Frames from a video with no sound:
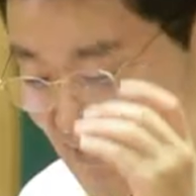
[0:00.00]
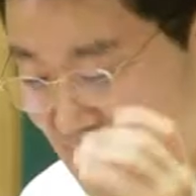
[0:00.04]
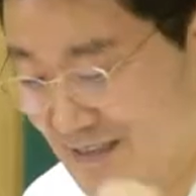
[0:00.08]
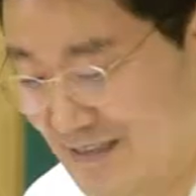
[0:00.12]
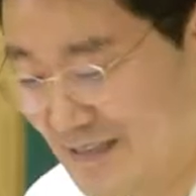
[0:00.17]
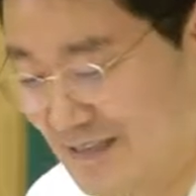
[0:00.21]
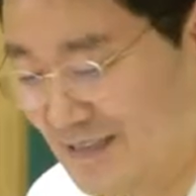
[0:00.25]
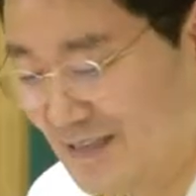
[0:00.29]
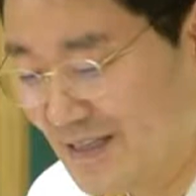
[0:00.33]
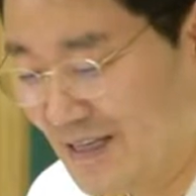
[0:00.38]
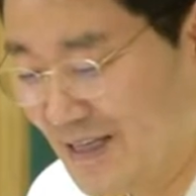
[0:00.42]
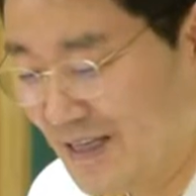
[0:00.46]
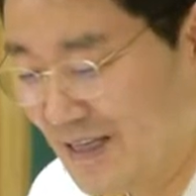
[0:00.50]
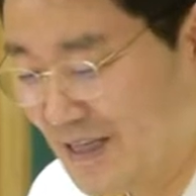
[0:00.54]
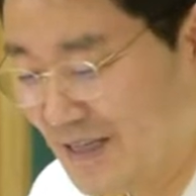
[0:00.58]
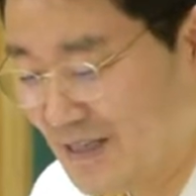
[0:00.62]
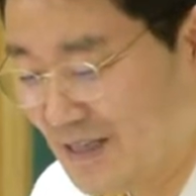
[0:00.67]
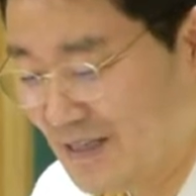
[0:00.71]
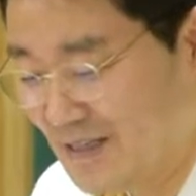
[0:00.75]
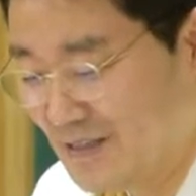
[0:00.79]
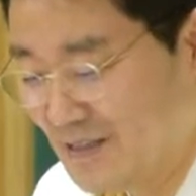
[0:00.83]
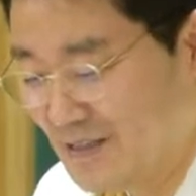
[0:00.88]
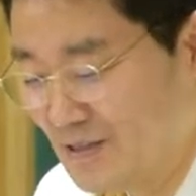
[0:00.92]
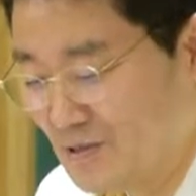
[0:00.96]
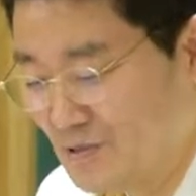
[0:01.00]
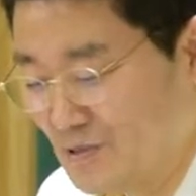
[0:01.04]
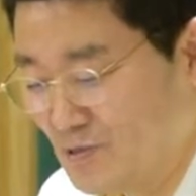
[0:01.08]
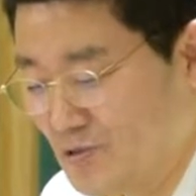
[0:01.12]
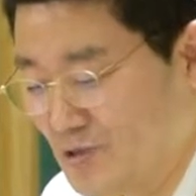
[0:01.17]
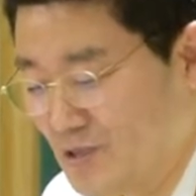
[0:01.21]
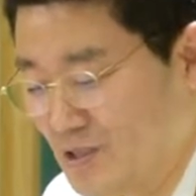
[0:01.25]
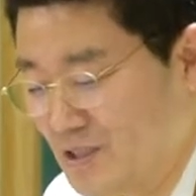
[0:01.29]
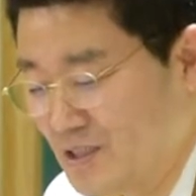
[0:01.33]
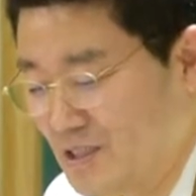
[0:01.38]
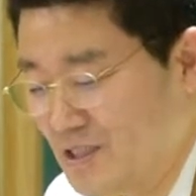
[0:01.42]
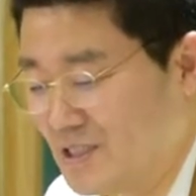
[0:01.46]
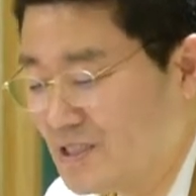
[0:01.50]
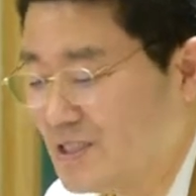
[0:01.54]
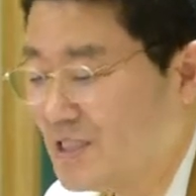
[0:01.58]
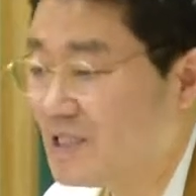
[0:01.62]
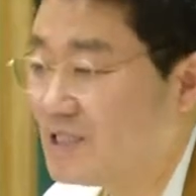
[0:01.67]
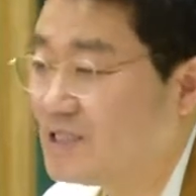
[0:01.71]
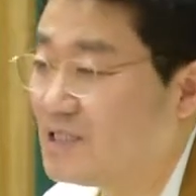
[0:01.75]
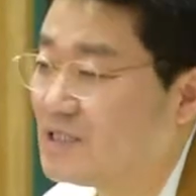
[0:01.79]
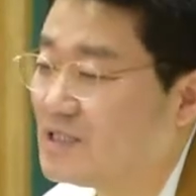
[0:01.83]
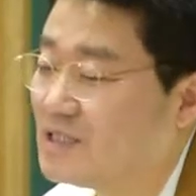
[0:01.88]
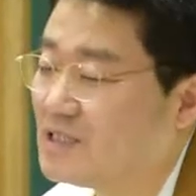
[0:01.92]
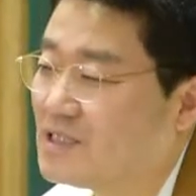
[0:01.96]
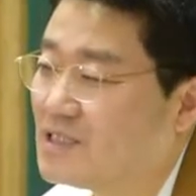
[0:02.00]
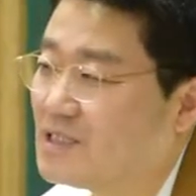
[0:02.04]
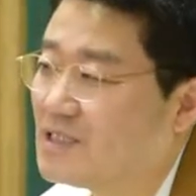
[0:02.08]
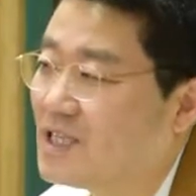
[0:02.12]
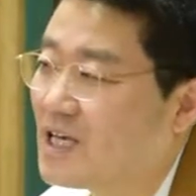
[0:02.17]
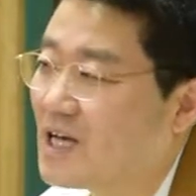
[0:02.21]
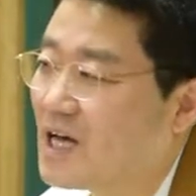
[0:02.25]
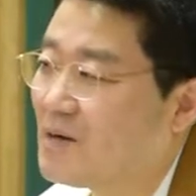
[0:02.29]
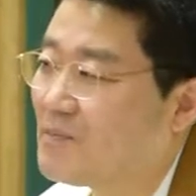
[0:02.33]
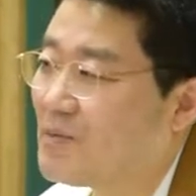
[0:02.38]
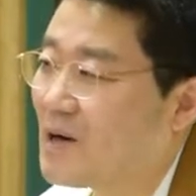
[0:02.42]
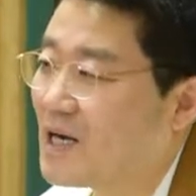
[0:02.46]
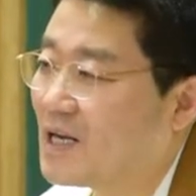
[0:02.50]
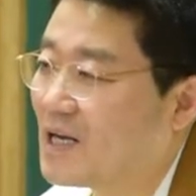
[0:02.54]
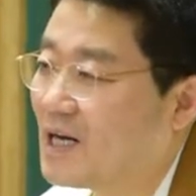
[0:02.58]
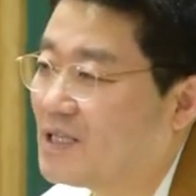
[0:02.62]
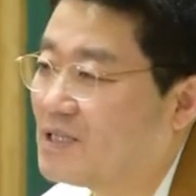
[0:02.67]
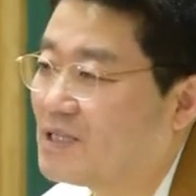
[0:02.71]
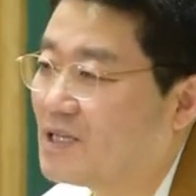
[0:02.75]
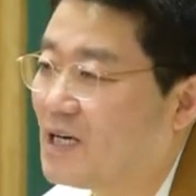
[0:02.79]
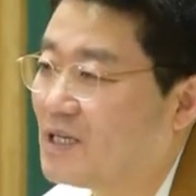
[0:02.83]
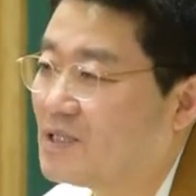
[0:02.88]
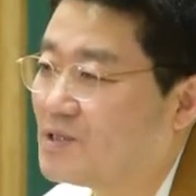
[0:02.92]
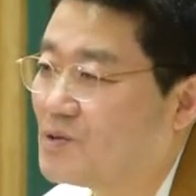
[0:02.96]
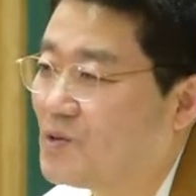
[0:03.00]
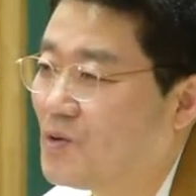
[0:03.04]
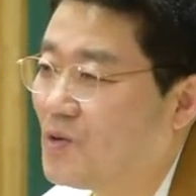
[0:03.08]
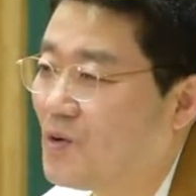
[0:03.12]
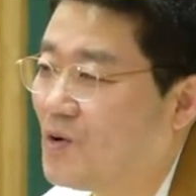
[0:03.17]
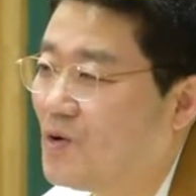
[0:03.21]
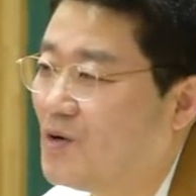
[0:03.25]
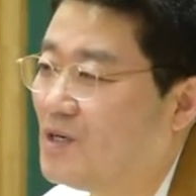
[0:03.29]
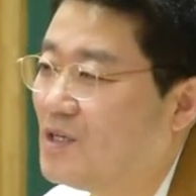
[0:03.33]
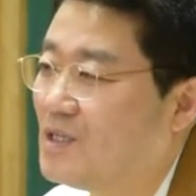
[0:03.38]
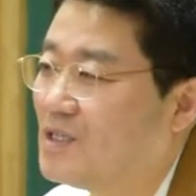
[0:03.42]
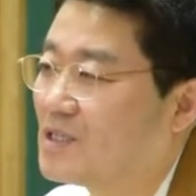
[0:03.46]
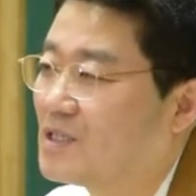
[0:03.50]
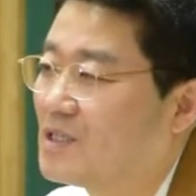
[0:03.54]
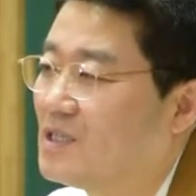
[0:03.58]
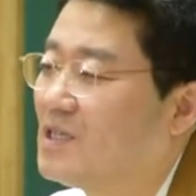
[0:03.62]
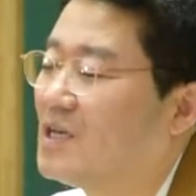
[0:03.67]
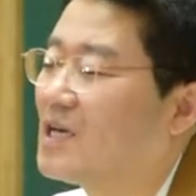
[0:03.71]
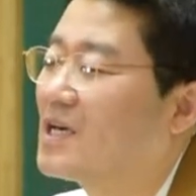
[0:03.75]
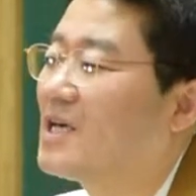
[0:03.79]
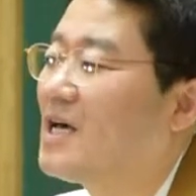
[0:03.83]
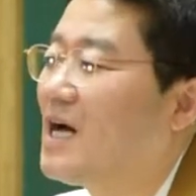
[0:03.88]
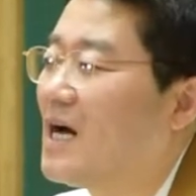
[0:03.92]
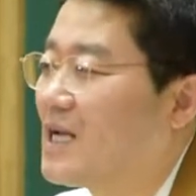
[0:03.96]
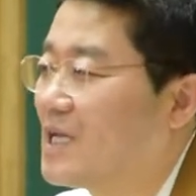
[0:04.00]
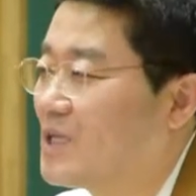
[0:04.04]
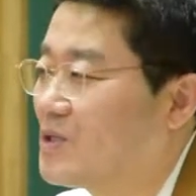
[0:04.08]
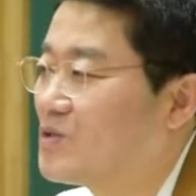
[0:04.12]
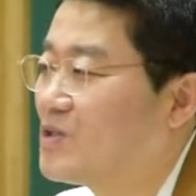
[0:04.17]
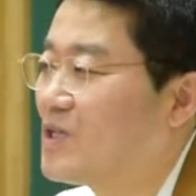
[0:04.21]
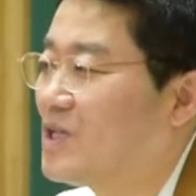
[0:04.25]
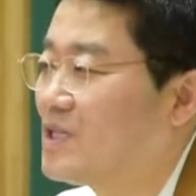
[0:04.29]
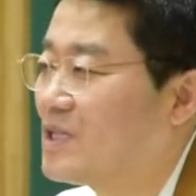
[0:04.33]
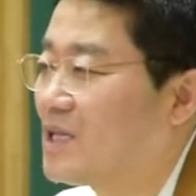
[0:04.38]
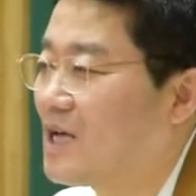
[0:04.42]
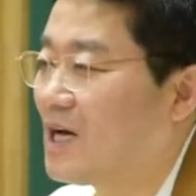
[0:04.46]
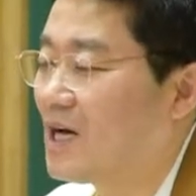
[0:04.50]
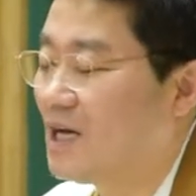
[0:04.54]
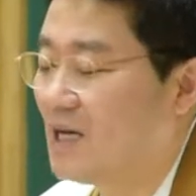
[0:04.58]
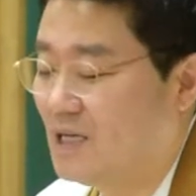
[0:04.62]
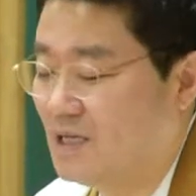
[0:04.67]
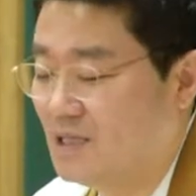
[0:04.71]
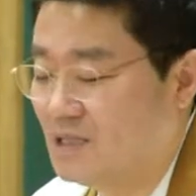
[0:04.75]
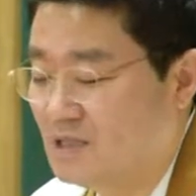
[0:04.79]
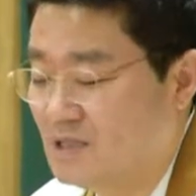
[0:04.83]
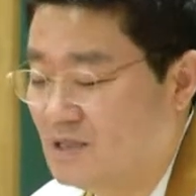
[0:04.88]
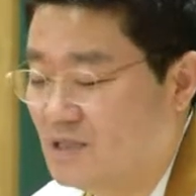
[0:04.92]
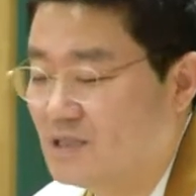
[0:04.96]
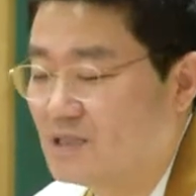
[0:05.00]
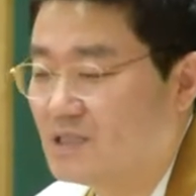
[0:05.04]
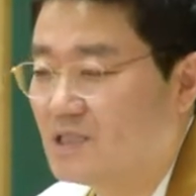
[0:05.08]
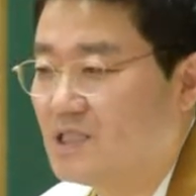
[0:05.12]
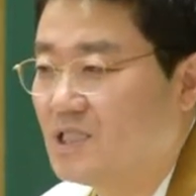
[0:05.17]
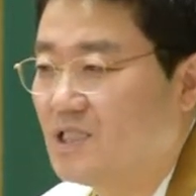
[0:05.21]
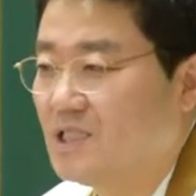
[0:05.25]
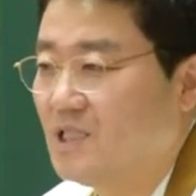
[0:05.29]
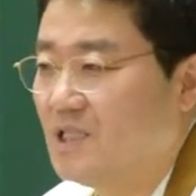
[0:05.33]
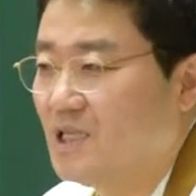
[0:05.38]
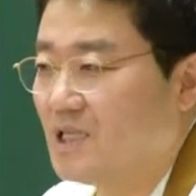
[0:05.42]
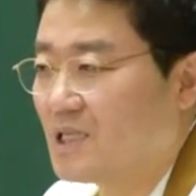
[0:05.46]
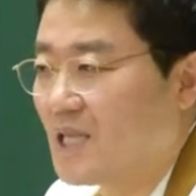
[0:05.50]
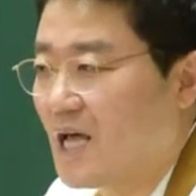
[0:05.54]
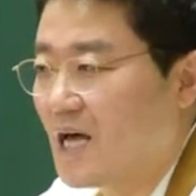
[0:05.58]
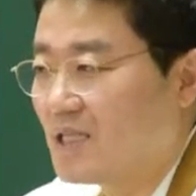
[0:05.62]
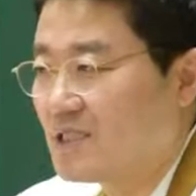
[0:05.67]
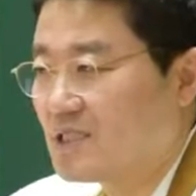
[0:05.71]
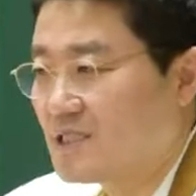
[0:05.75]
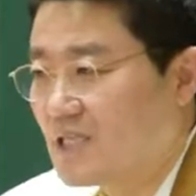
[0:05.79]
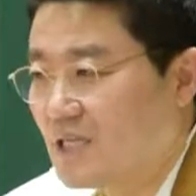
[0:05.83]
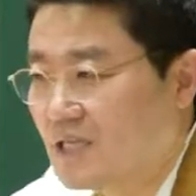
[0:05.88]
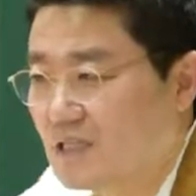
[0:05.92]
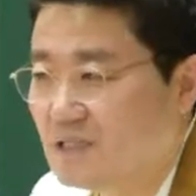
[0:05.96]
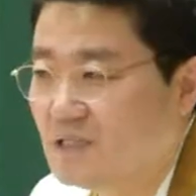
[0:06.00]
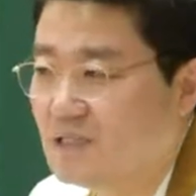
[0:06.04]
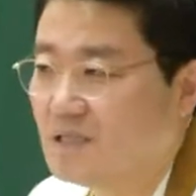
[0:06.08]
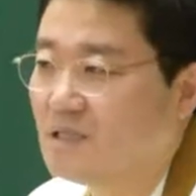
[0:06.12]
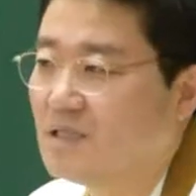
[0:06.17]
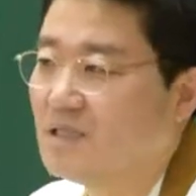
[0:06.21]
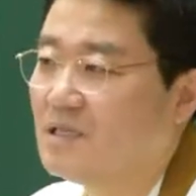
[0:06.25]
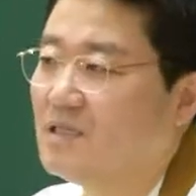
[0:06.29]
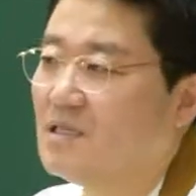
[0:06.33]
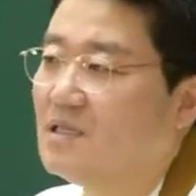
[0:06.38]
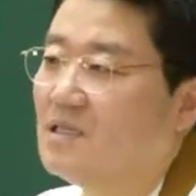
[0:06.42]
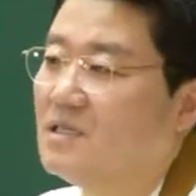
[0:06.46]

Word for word: 그런데 우리는 이제는 시대가 밝아져가지고 그렇게 안 해도 된다. 즉 진리 당체를